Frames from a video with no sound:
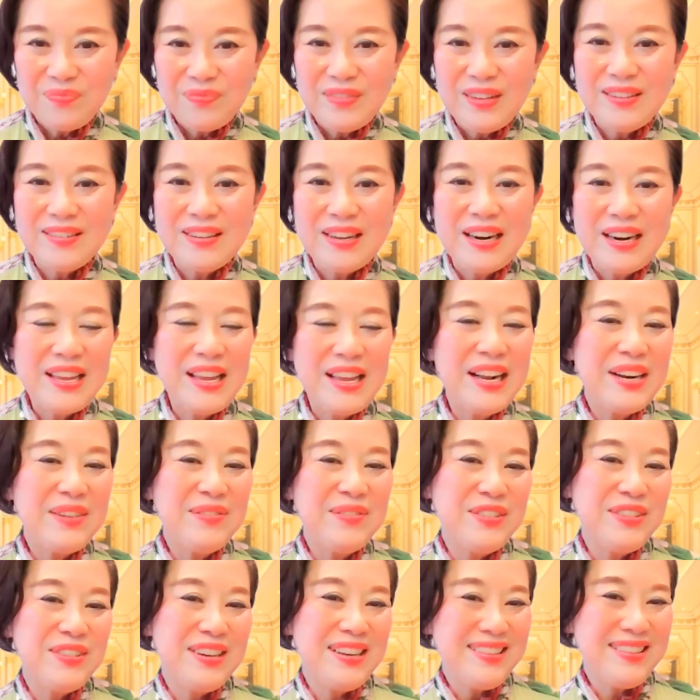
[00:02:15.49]
ですから嫌な
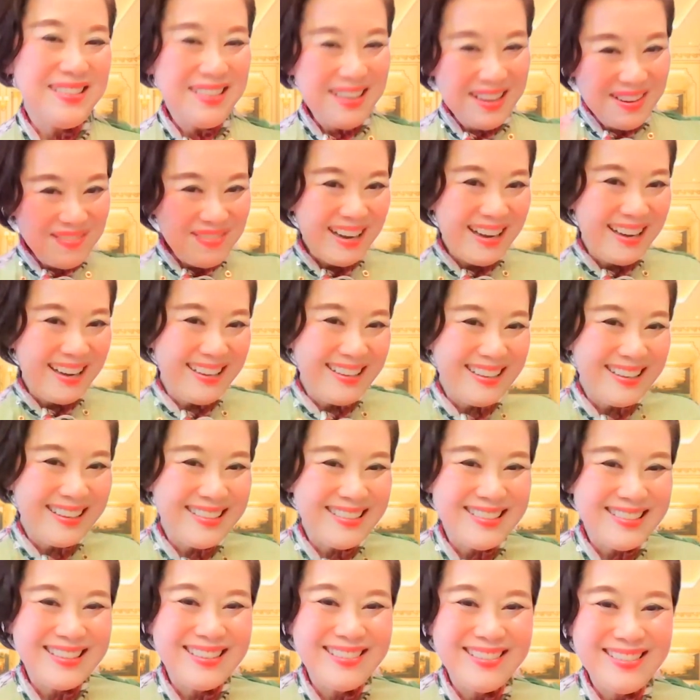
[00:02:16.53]
ものは全部吐き出
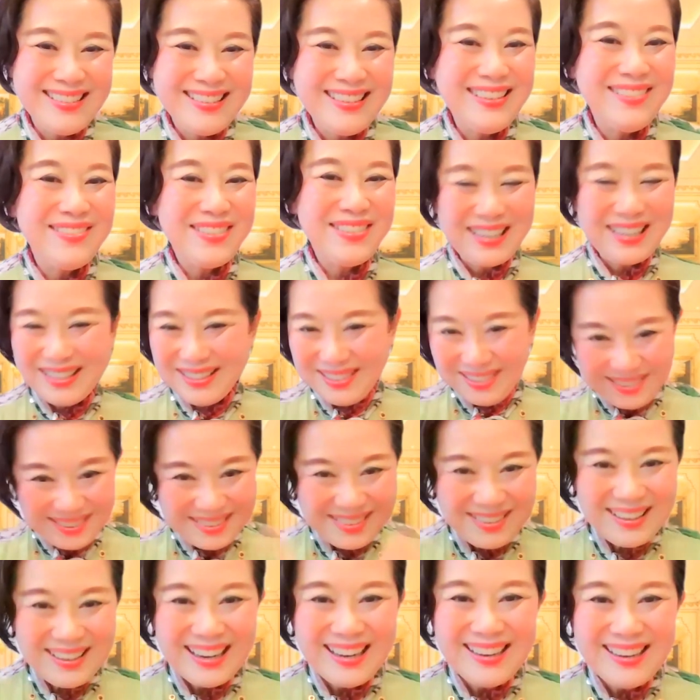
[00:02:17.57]
しちゃうし、いいものがどん
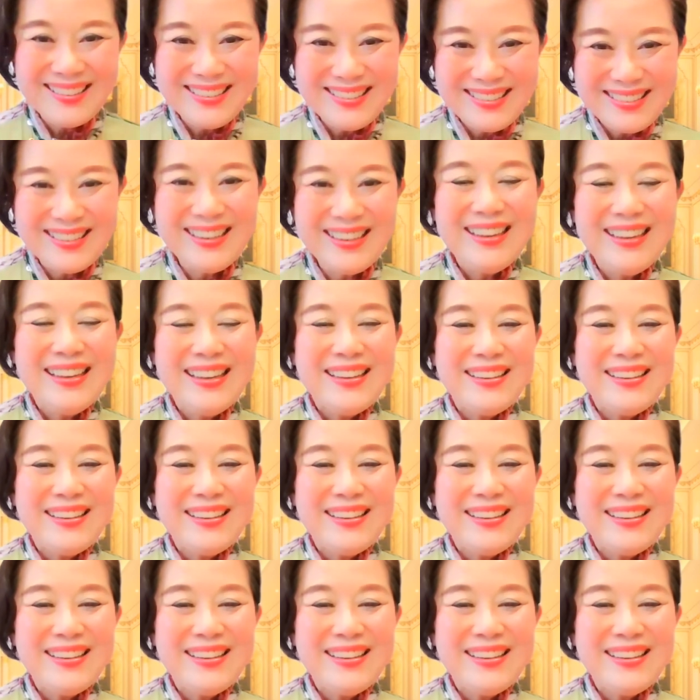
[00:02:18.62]
どん入るし、